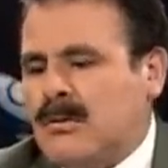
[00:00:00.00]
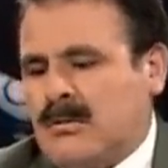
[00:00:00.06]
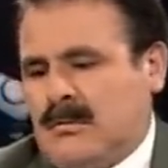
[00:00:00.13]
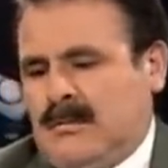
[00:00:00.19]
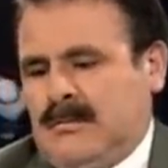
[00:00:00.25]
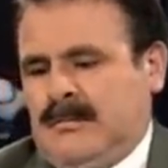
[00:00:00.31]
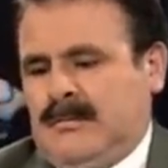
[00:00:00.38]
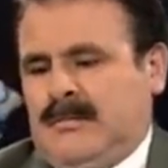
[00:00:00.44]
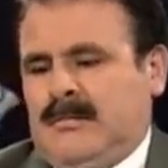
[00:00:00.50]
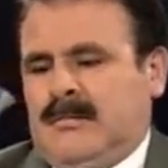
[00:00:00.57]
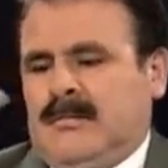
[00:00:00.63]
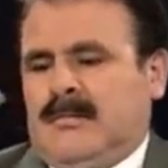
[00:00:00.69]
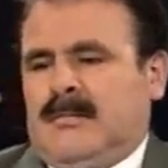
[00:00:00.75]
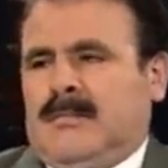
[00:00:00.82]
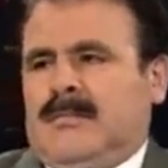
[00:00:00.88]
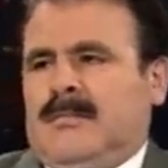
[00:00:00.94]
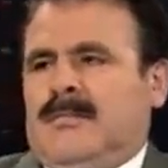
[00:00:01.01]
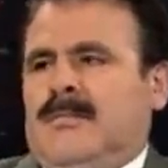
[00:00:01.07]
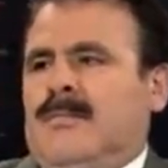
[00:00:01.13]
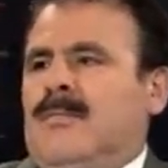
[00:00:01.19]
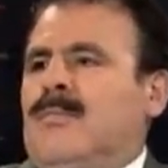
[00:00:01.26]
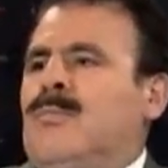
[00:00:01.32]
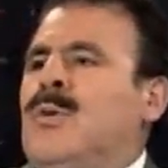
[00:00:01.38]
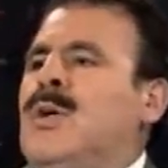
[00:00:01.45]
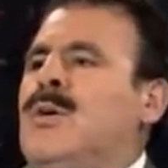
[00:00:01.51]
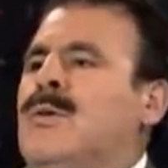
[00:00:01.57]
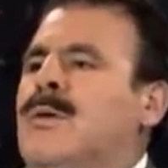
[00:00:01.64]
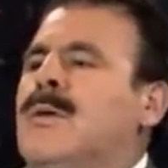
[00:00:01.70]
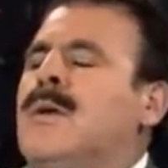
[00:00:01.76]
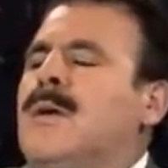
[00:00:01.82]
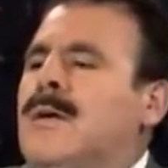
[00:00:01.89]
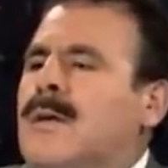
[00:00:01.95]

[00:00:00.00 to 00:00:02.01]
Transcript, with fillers: ¿Quiénes? ¿Quiénes? ¿Quiénes? Nombres.